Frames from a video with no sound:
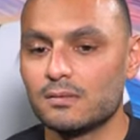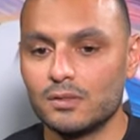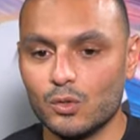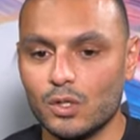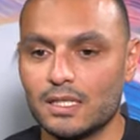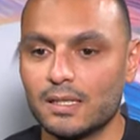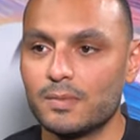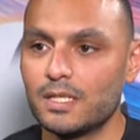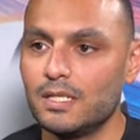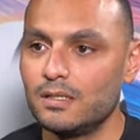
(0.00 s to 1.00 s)
نوع
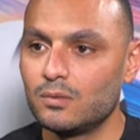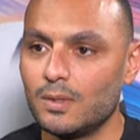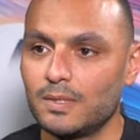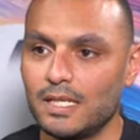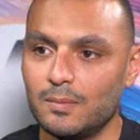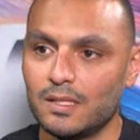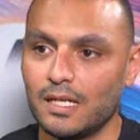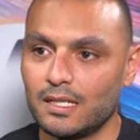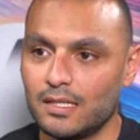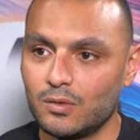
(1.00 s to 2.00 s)
التمرين وامتى نعمل
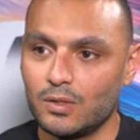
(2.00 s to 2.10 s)
تكتيك